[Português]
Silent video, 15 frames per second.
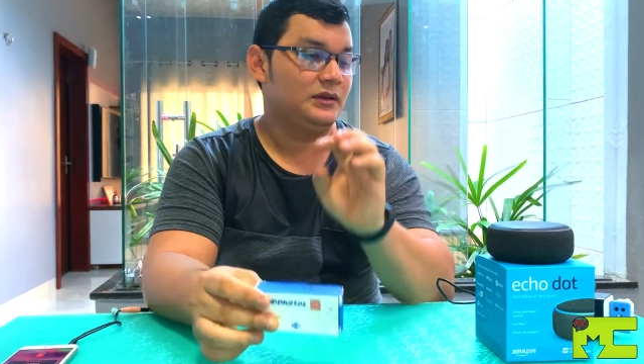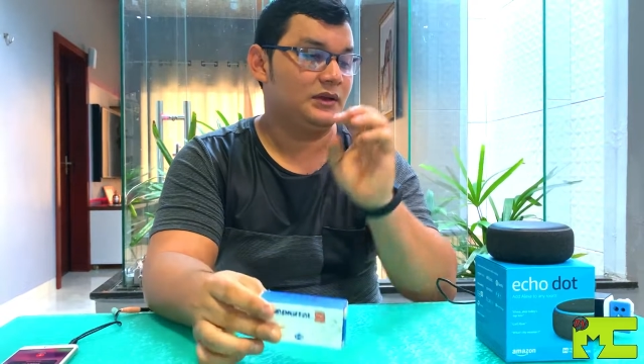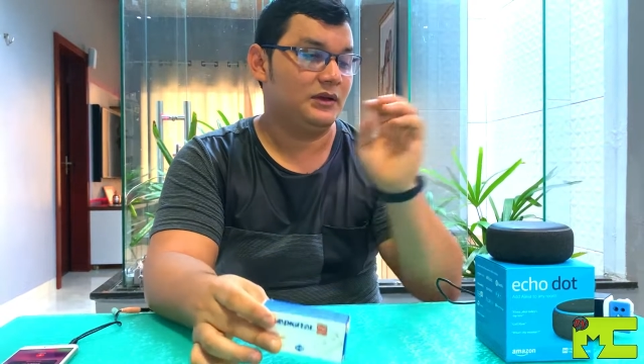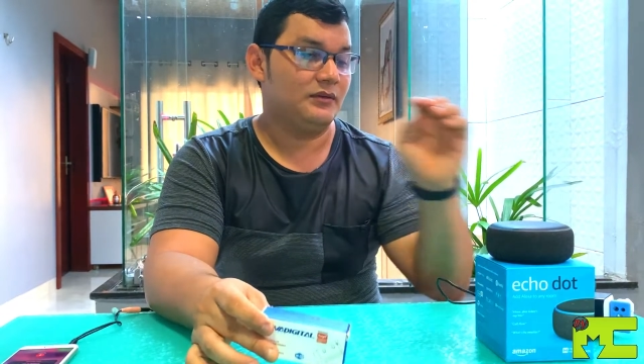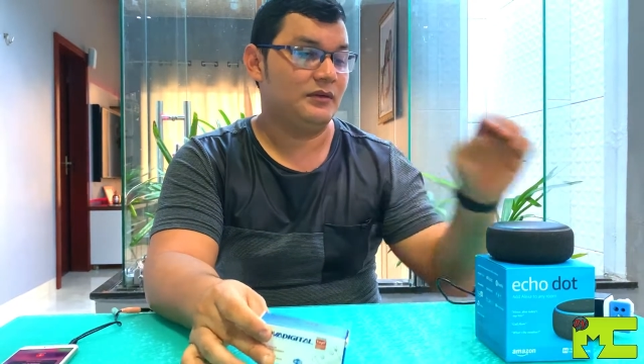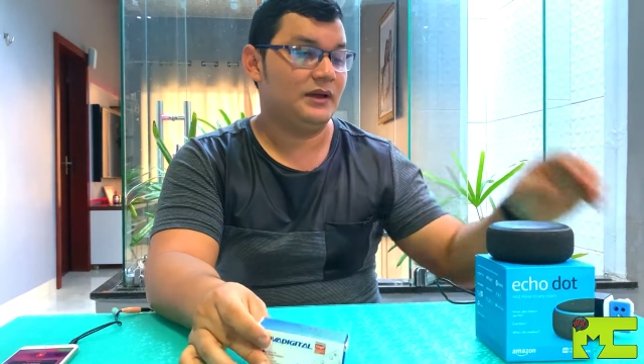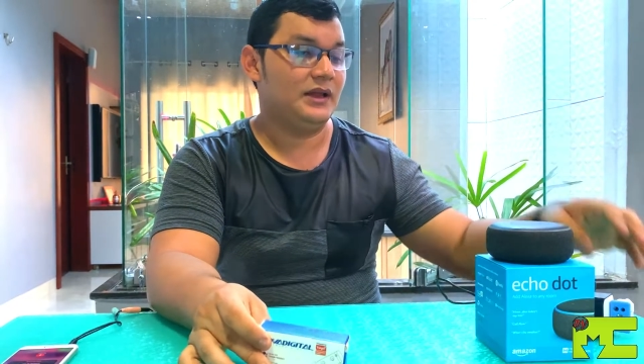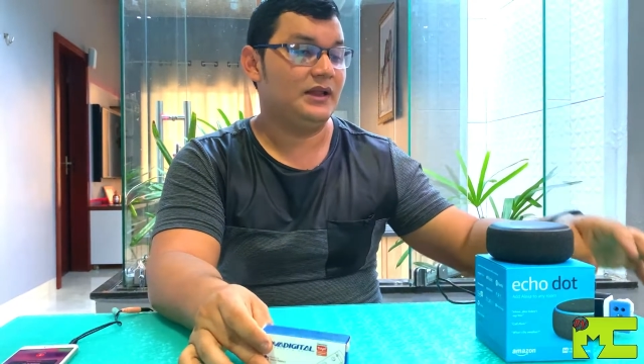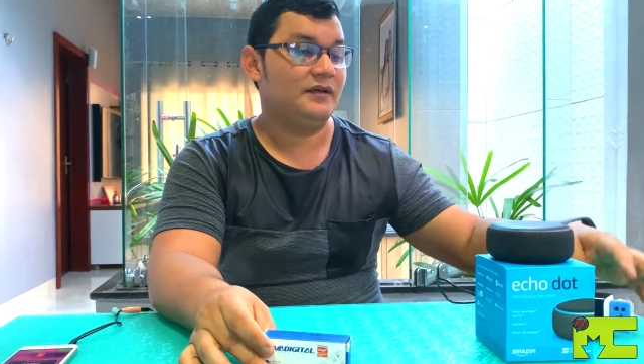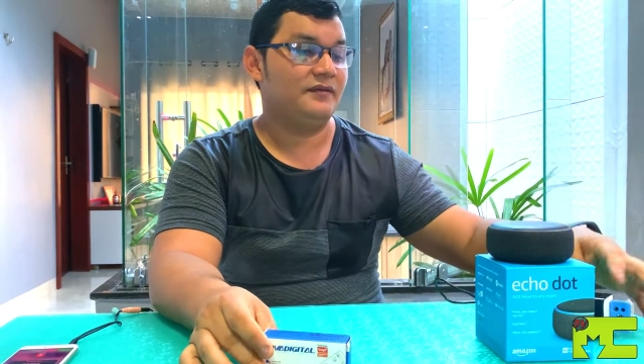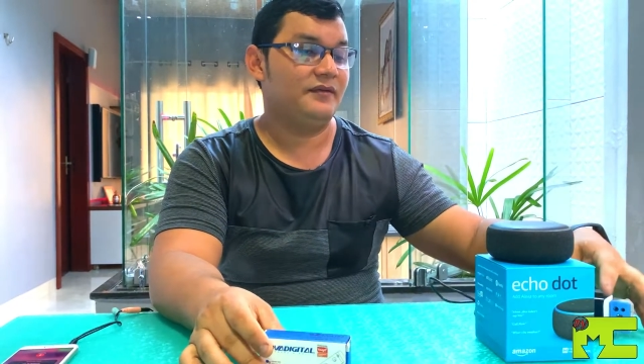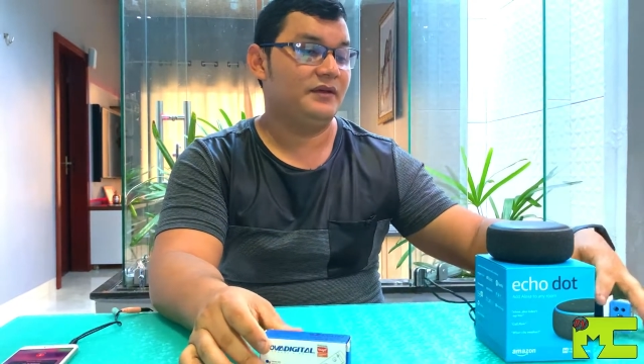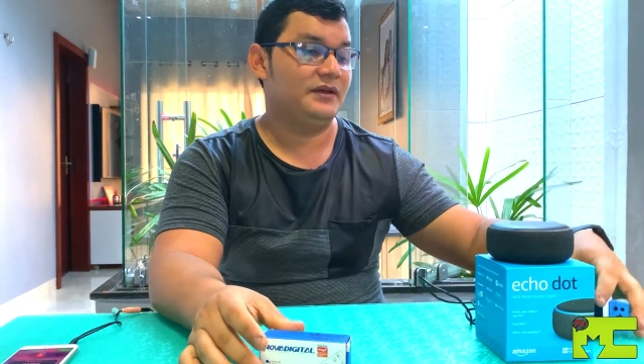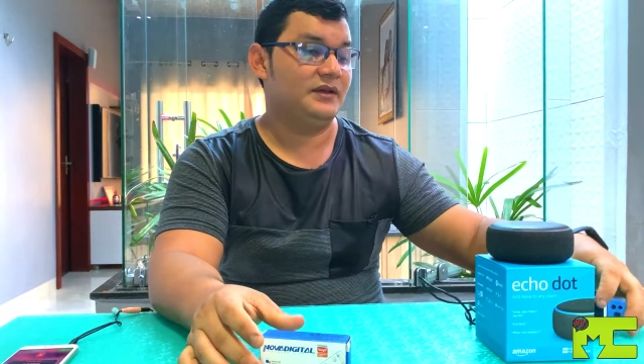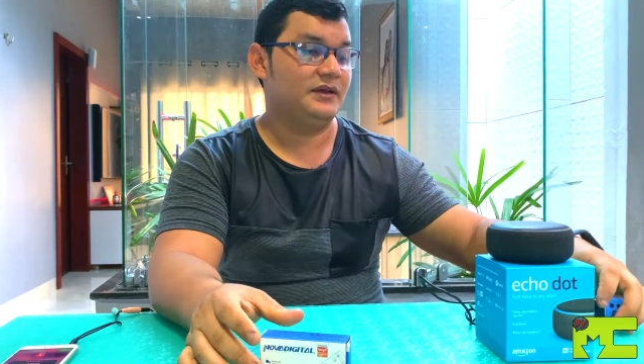Então ela
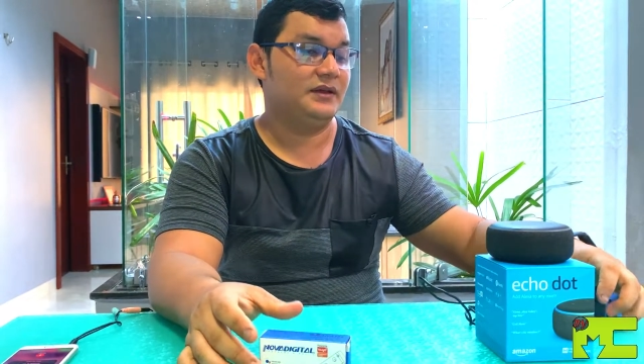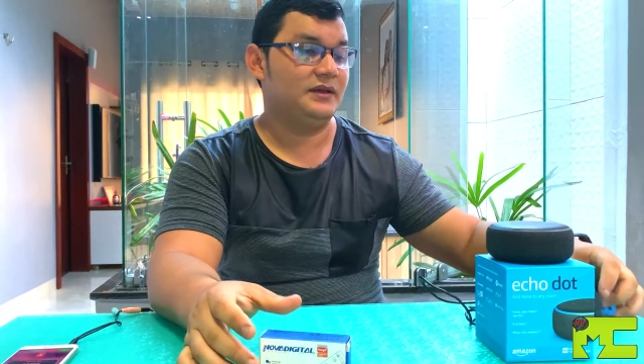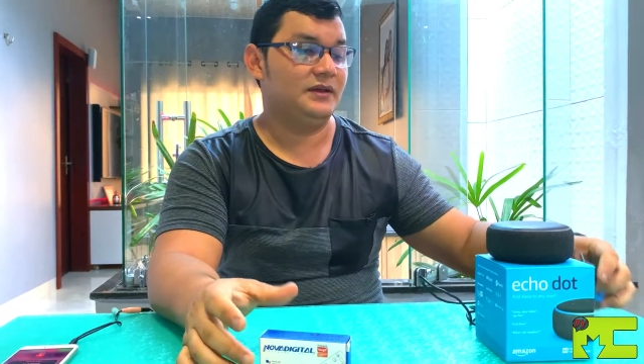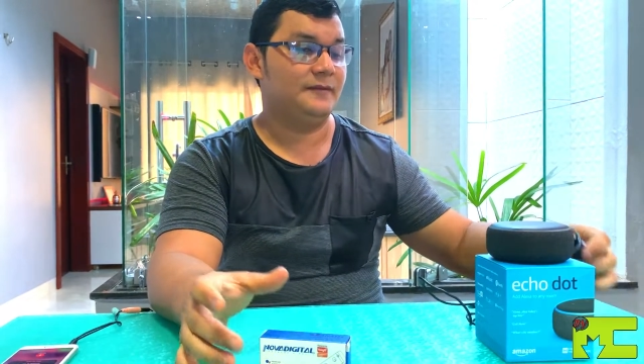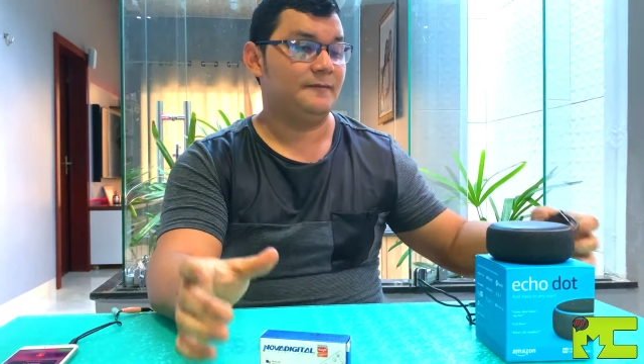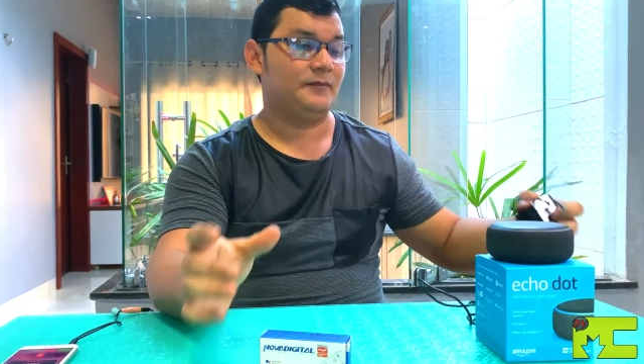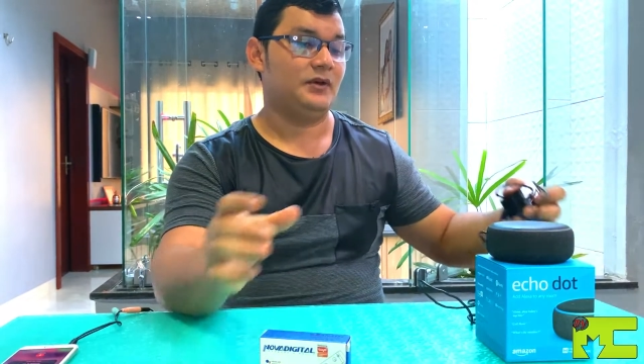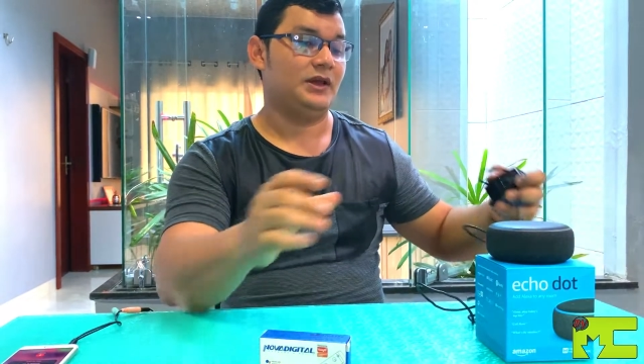vem aqui,